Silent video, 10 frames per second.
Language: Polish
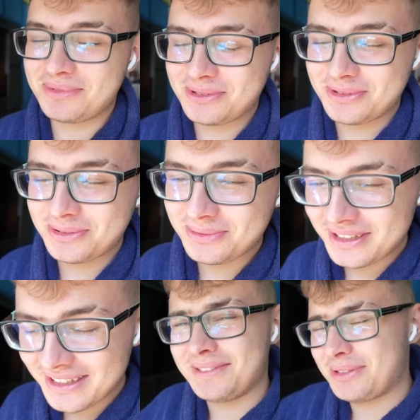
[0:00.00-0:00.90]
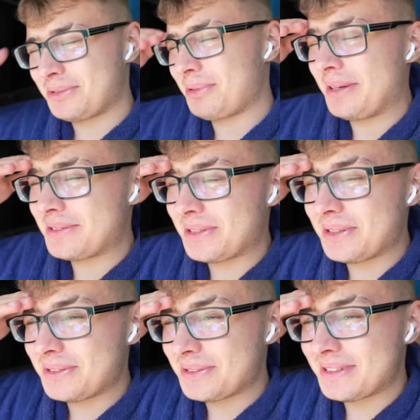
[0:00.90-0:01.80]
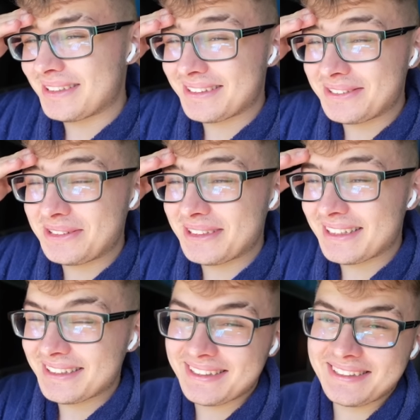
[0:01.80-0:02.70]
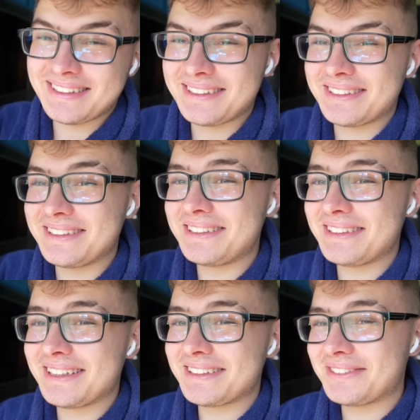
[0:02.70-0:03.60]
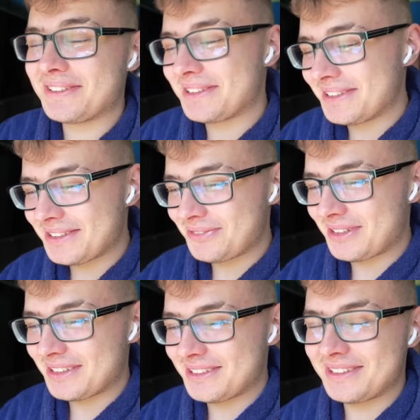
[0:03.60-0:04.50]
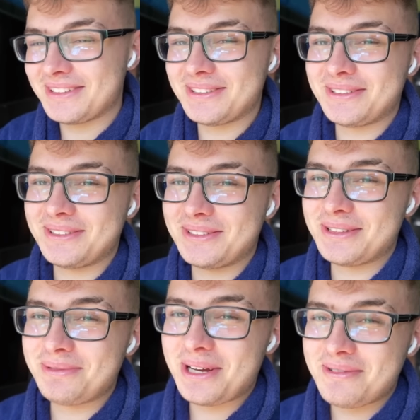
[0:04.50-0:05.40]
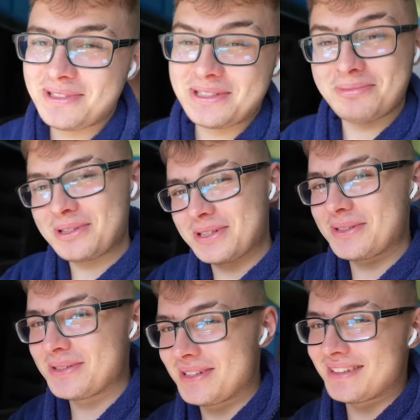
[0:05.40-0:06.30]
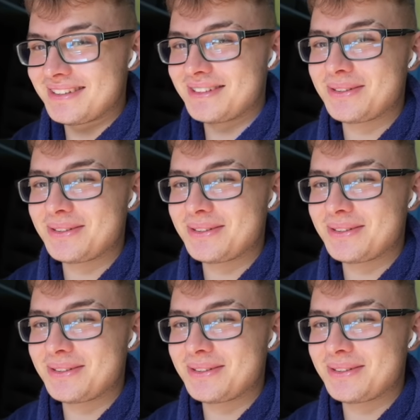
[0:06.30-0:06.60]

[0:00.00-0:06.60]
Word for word: bo w sumie nie przespałem całej nocy, jest godzina 11.30, a zamiast iść spać to odebrałem właśnie paczki od Genesis,